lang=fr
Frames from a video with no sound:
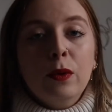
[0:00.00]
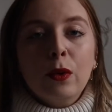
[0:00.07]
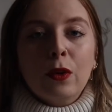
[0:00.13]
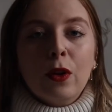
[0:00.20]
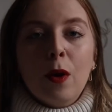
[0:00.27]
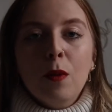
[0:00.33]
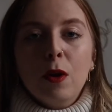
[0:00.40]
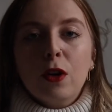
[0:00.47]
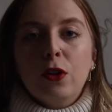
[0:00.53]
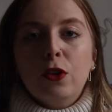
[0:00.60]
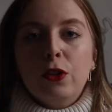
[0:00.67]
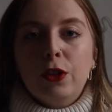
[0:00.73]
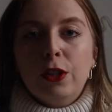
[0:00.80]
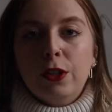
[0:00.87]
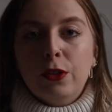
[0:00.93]
octobre, euh,
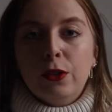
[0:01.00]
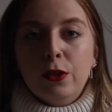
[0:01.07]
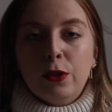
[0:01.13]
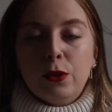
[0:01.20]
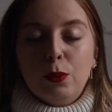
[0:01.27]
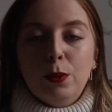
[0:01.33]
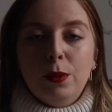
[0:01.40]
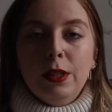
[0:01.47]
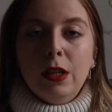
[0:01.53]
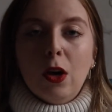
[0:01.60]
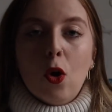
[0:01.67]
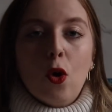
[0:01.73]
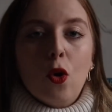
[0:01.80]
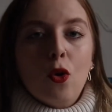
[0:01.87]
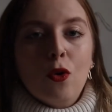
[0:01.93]
je suis
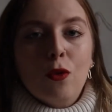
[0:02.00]
en